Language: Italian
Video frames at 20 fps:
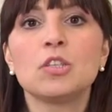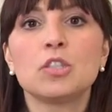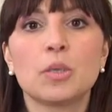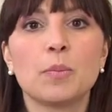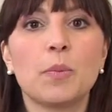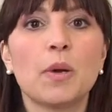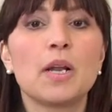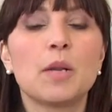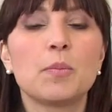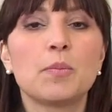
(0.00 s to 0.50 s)

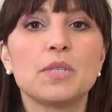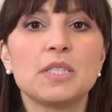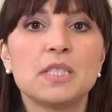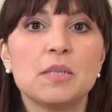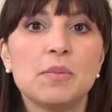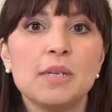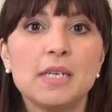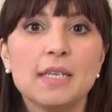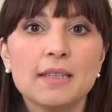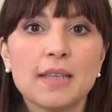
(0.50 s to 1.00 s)
C'è poi la
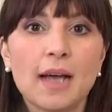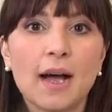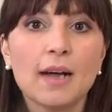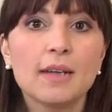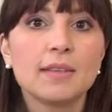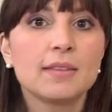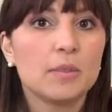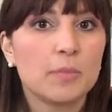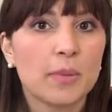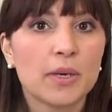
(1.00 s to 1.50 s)

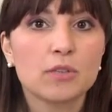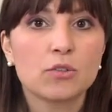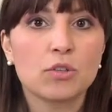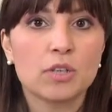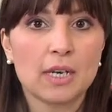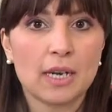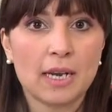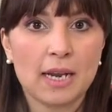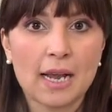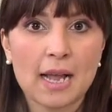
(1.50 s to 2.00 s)
possibilità di
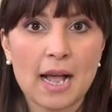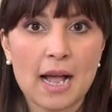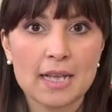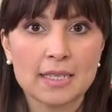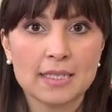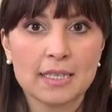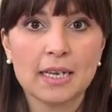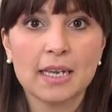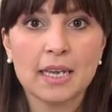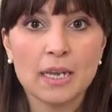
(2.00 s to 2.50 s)
partorire in casa,